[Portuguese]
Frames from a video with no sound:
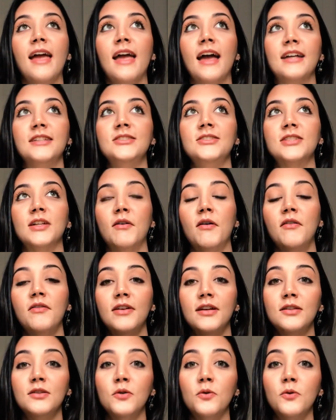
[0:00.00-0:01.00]
é, a gente estava
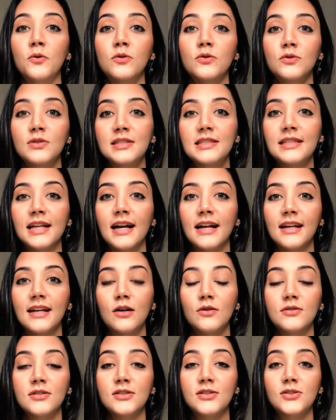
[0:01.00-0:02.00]
vendo no
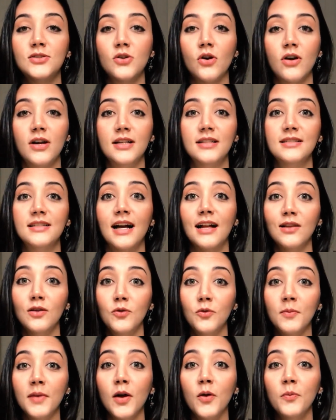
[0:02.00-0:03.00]
Instagram os stories da
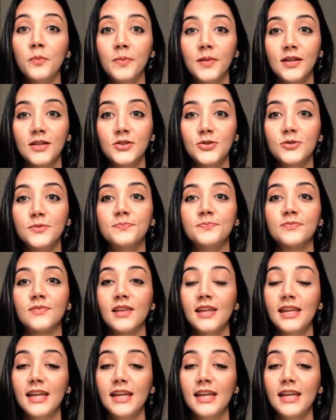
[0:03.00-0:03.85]
Lumelpidium